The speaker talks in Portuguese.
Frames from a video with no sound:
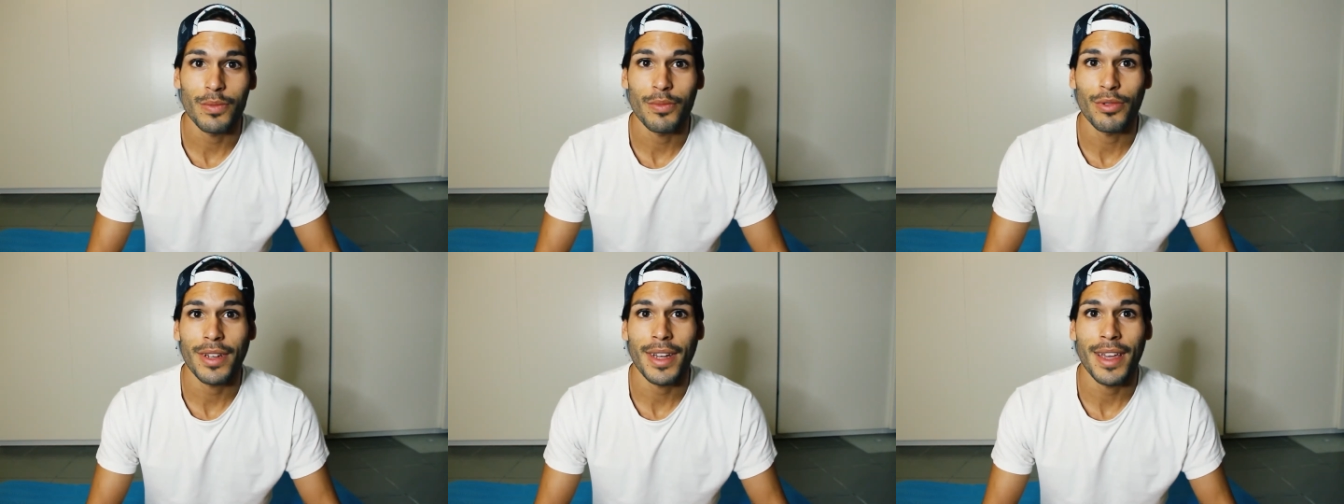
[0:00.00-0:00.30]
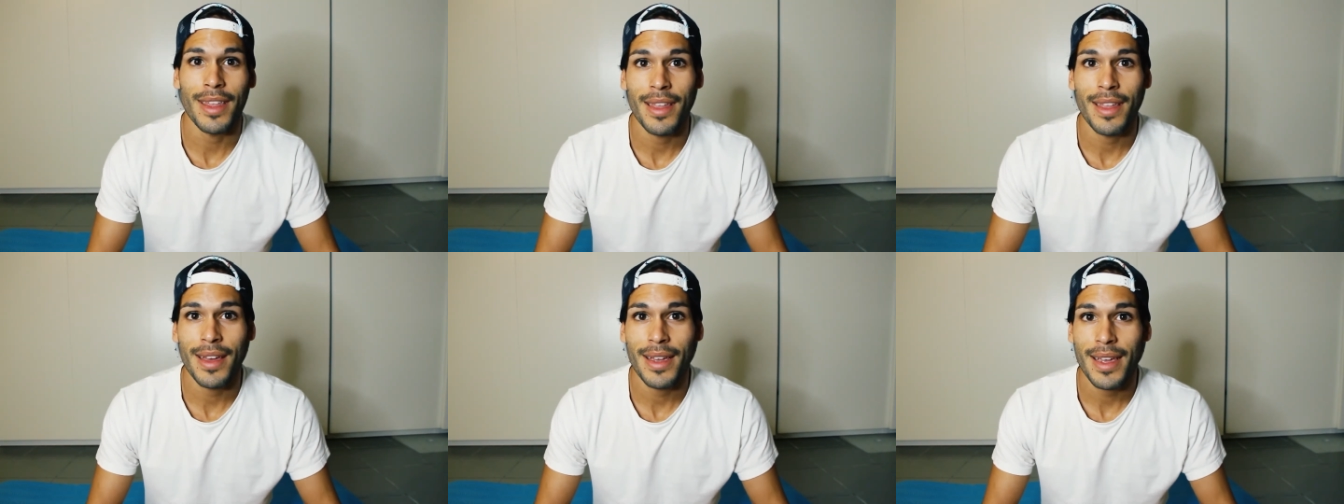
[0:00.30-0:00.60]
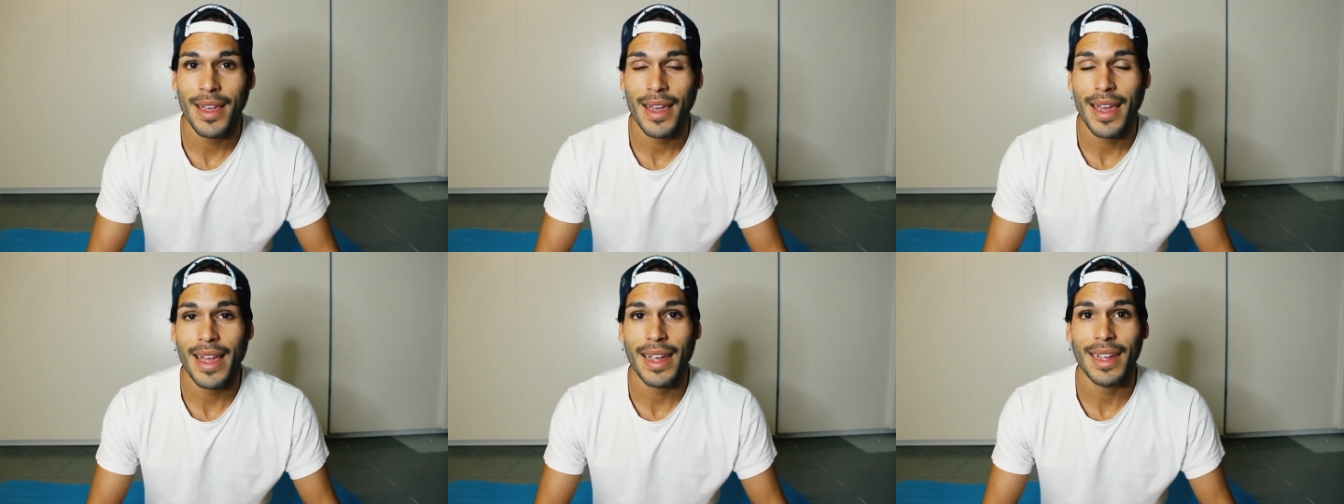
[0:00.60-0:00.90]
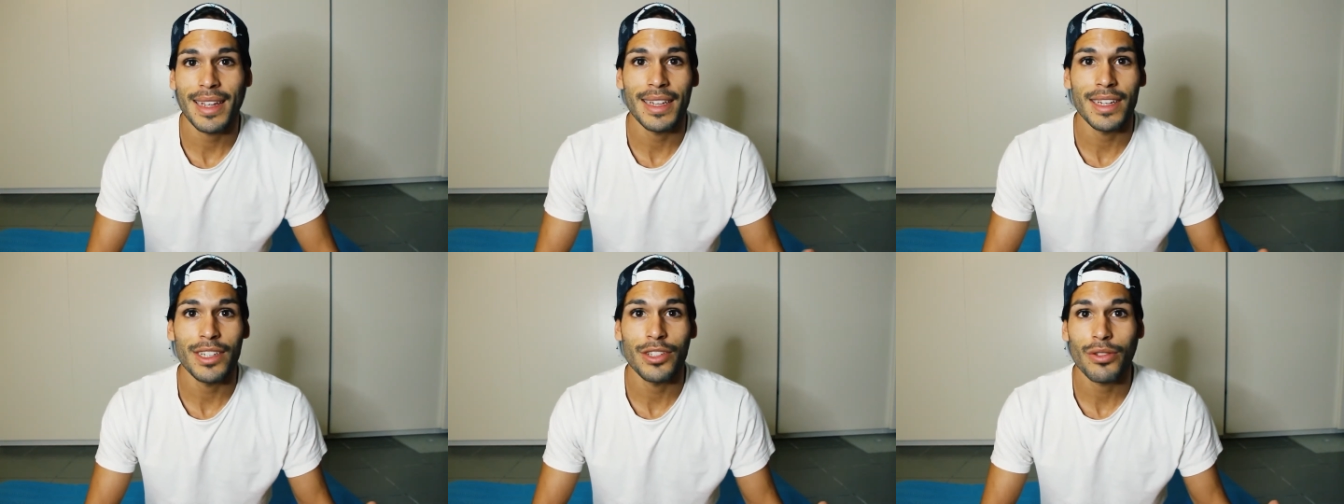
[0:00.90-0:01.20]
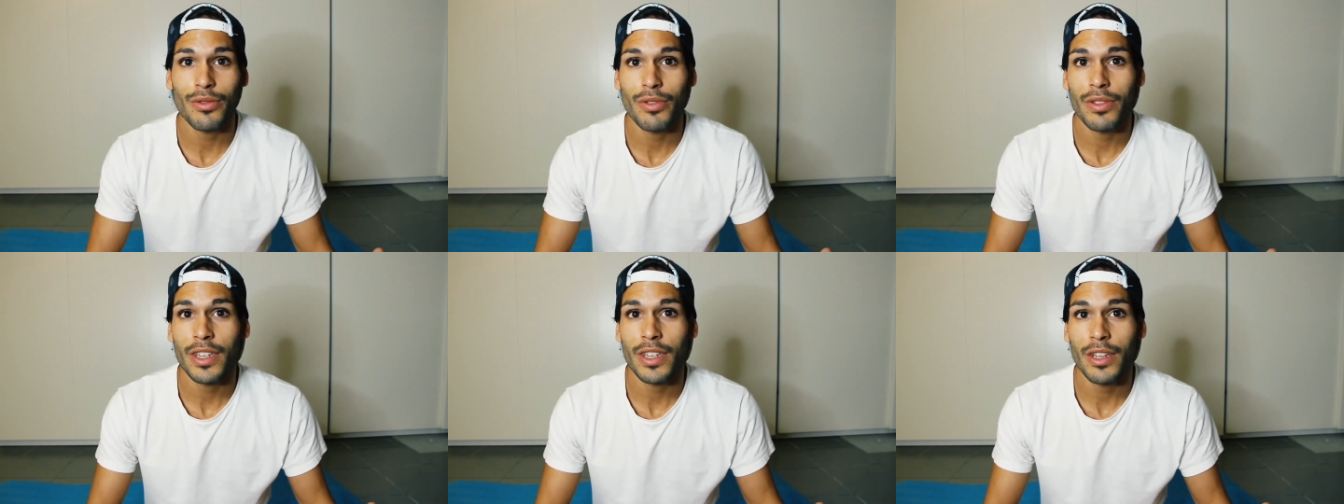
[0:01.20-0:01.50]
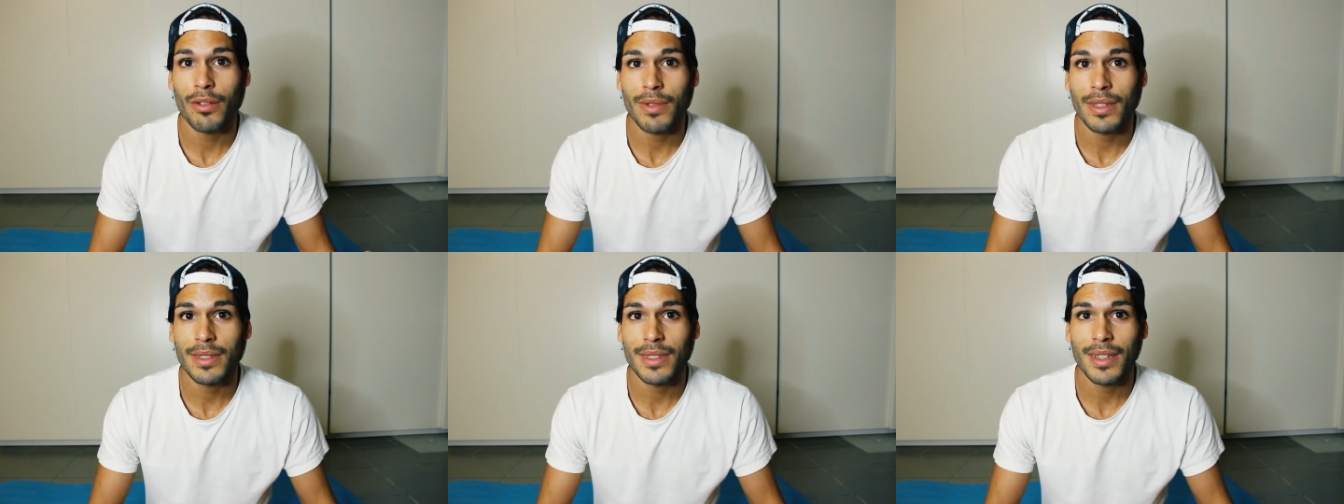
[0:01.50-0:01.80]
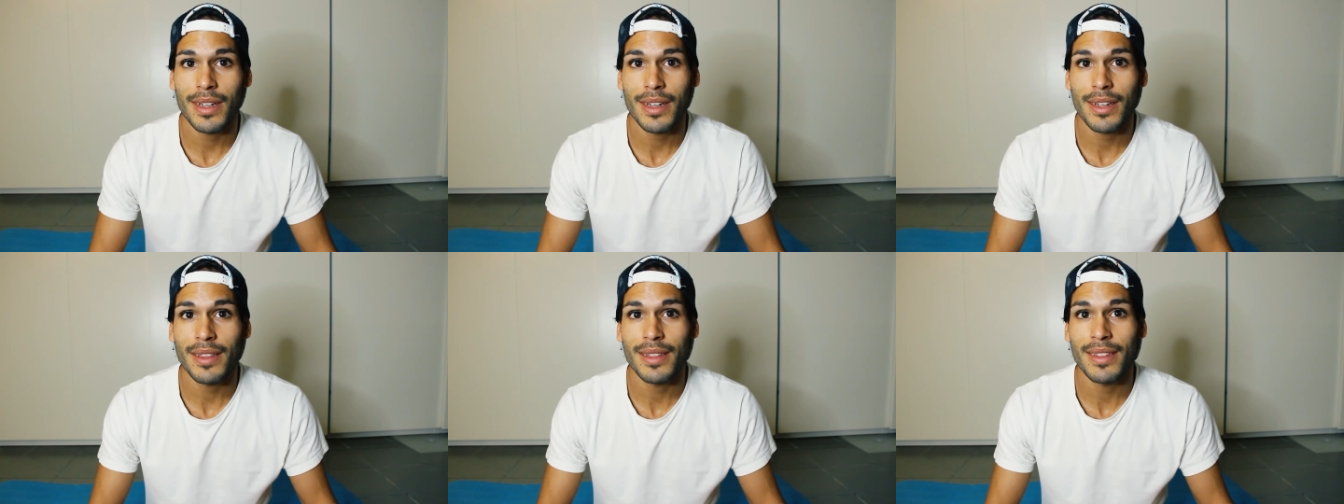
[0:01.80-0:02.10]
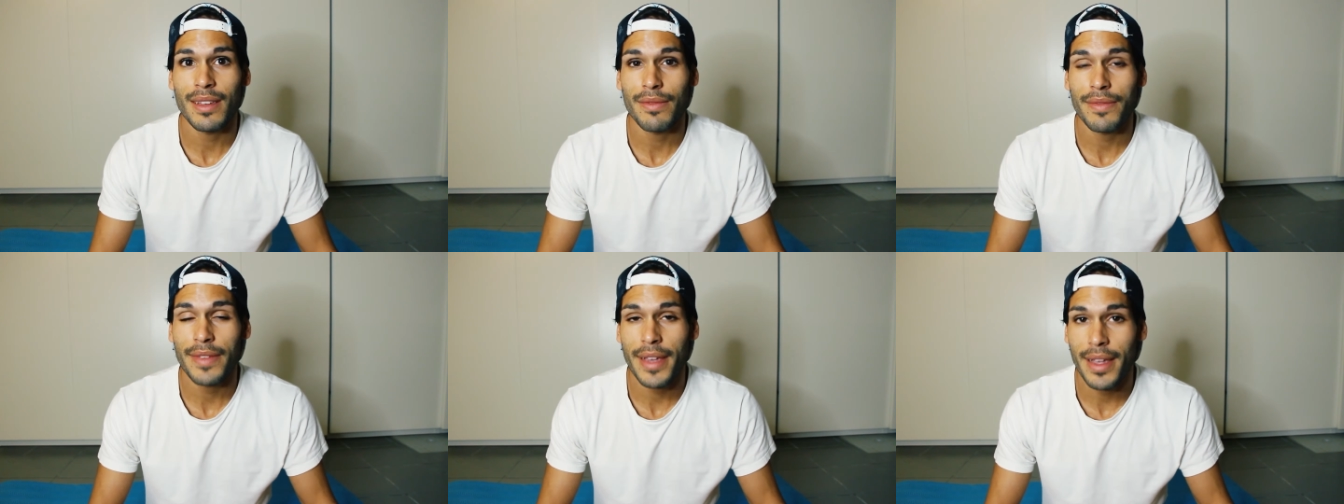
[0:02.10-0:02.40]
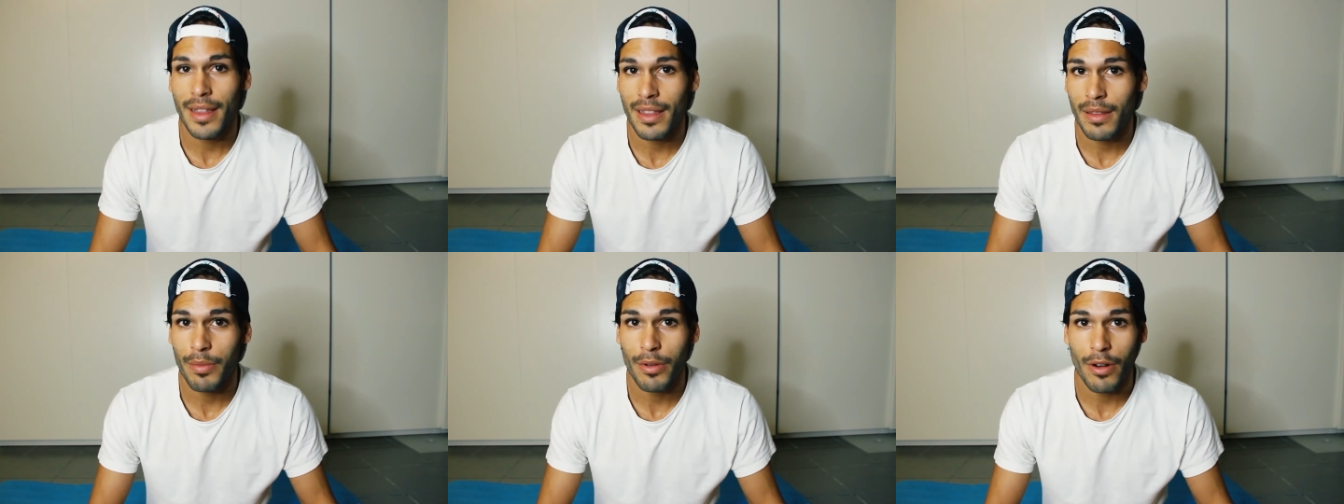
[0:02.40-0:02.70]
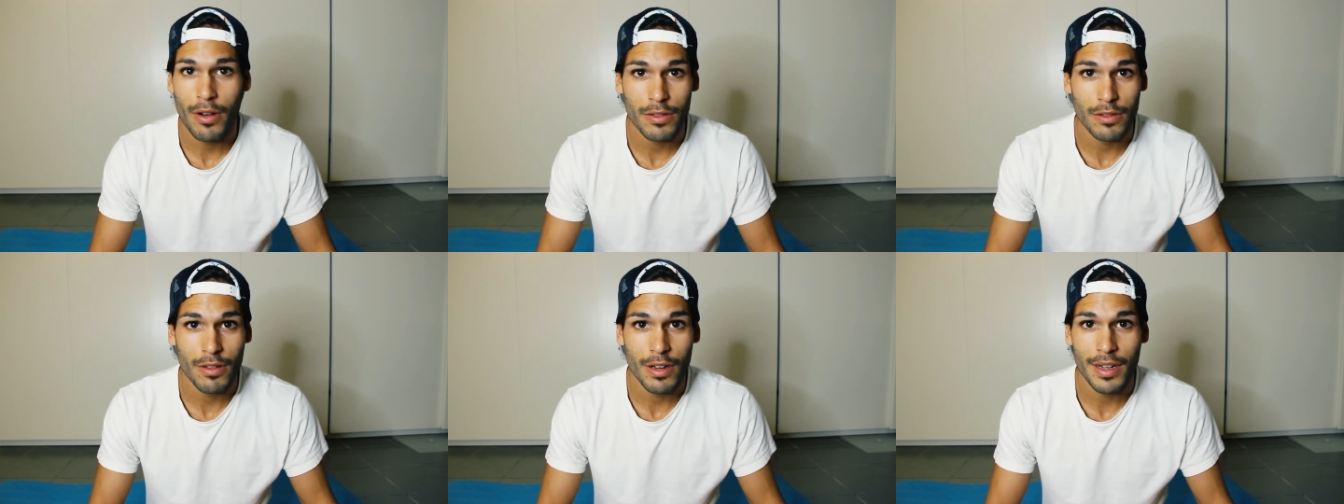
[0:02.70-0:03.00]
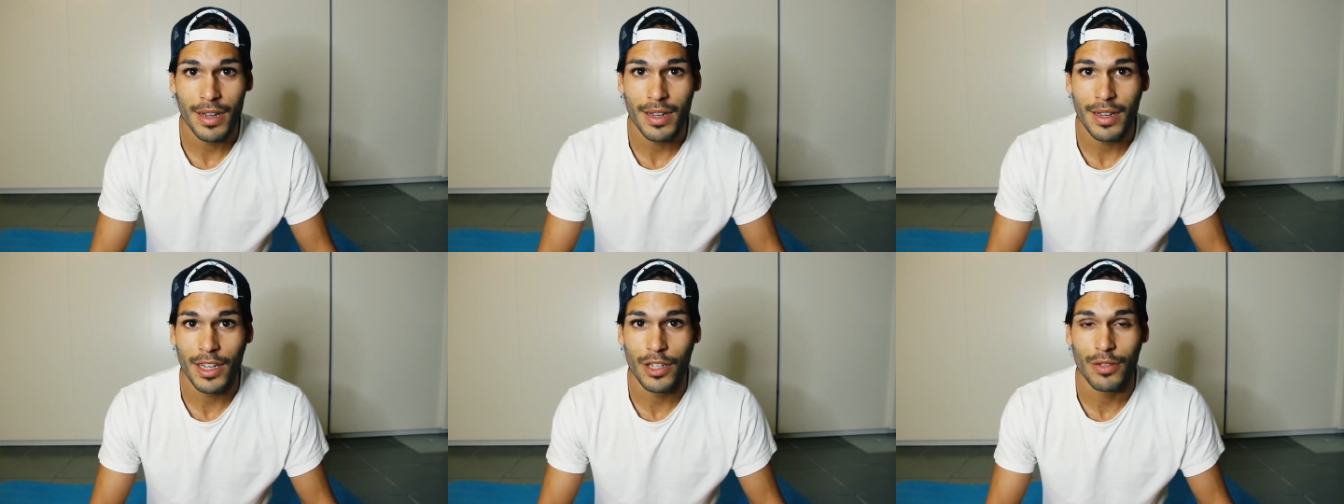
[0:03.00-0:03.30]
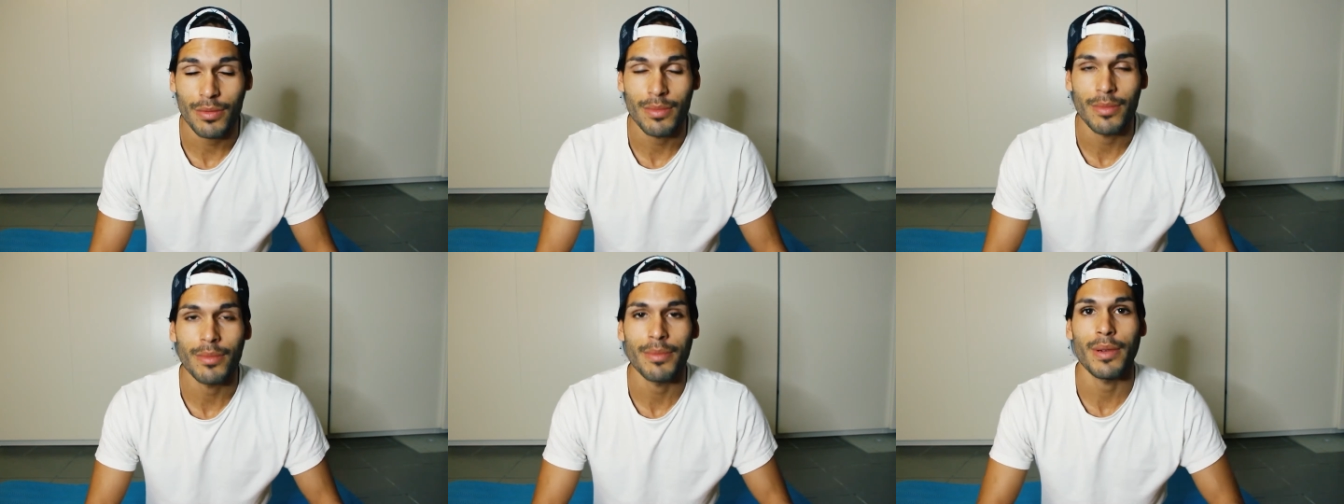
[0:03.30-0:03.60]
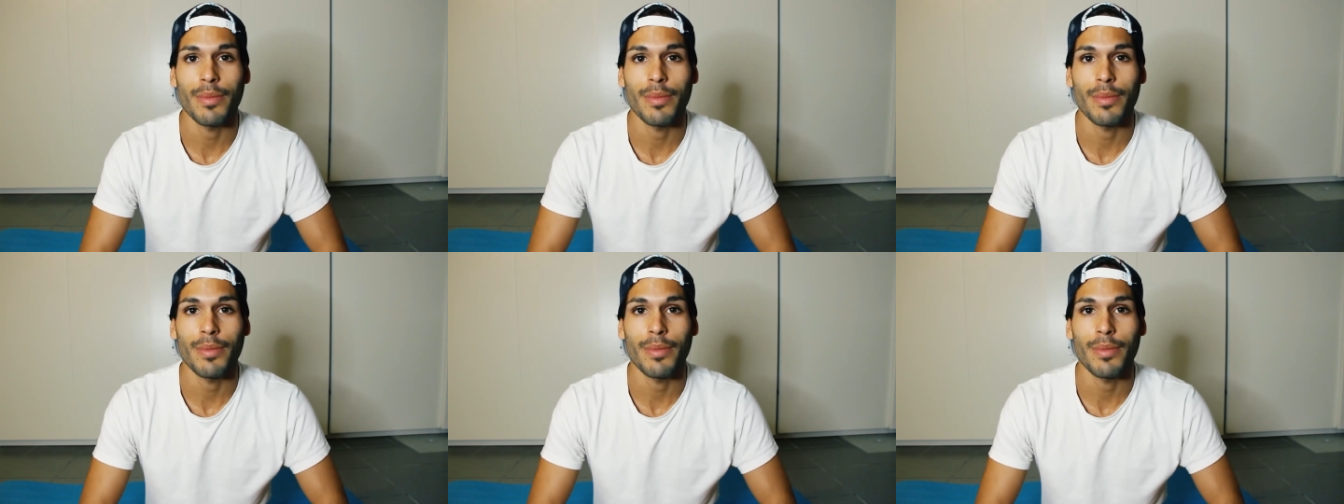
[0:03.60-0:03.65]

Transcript: porque a ideia é que isto continue a ser desafiante para o nosso organismo,